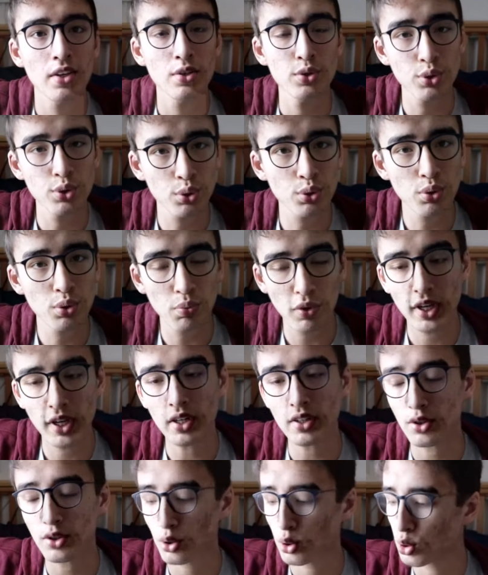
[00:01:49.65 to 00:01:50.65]
Du coup,
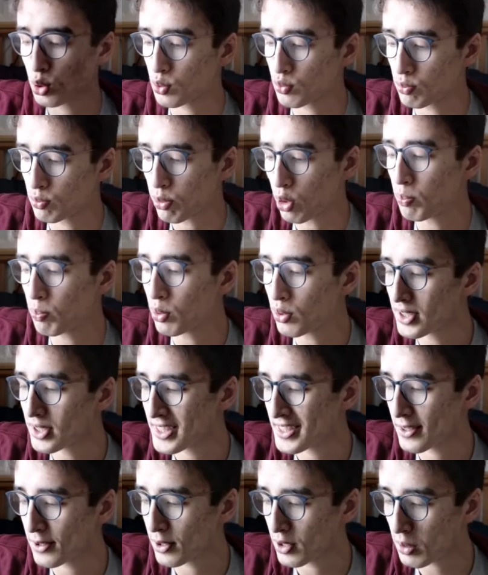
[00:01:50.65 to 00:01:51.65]
moi, ce que je vous propose,
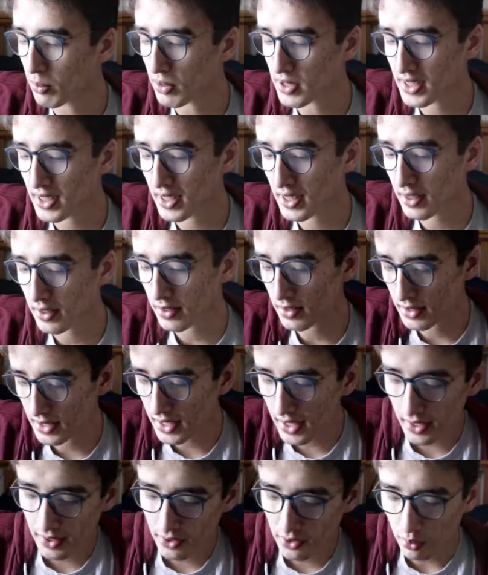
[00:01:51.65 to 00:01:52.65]
c'est de commencer
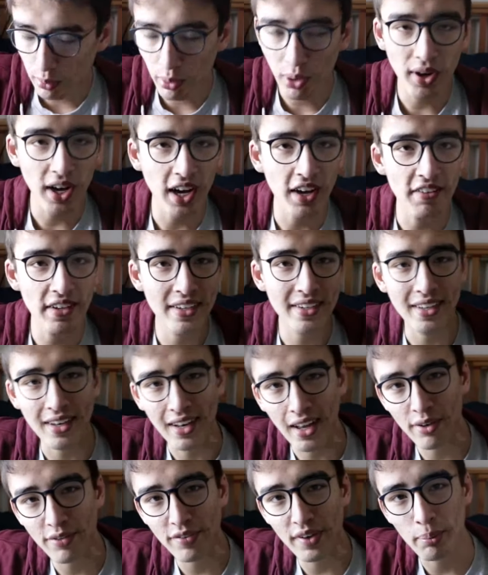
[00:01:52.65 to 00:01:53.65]
directement avec
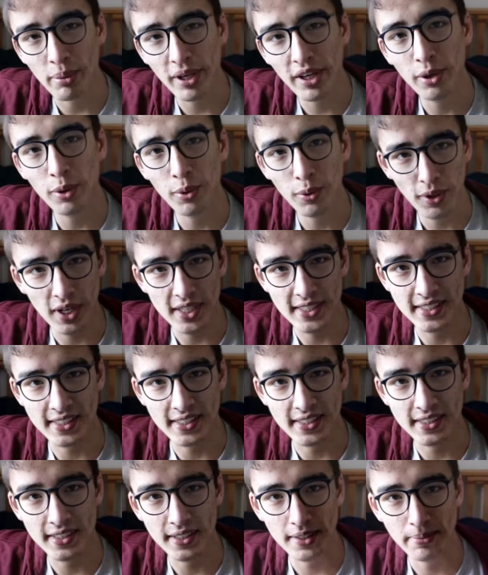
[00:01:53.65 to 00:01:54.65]
l'alphabet
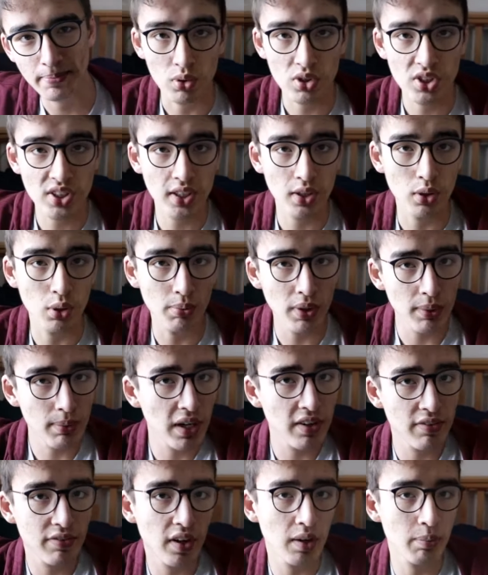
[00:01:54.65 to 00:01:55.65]
OASI. Donc c'est le même
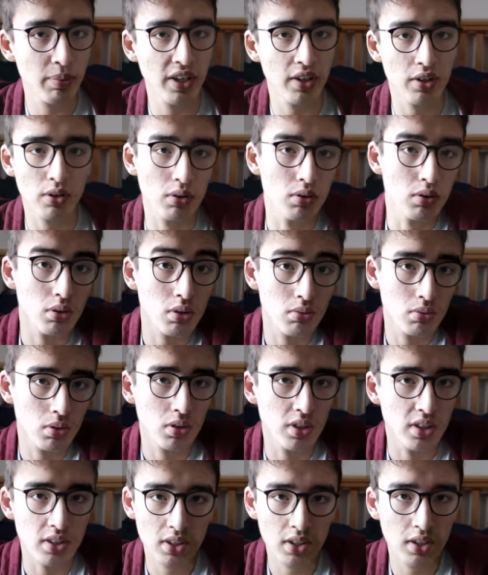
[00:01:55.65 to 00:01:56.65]
alphabet euh, que vous
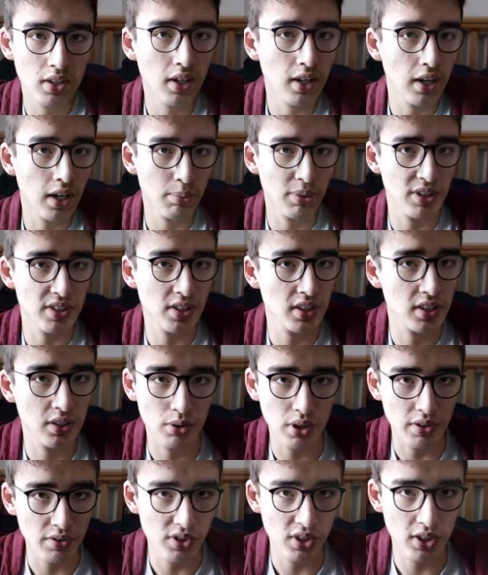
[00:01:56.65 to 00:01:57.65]
connaissez, hein, A, B, C, D,
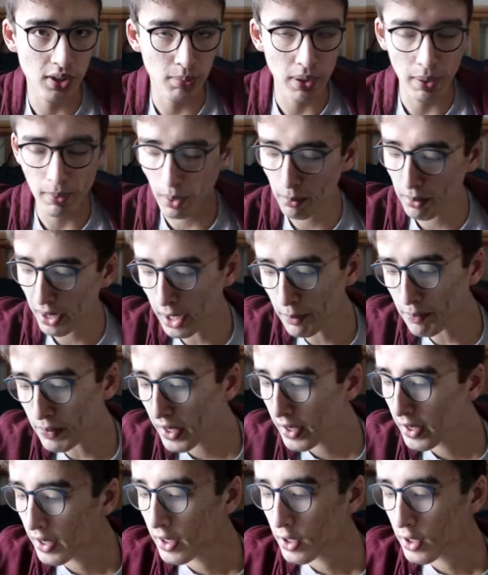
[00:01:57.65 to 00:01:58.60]
E, F, G, blablabla.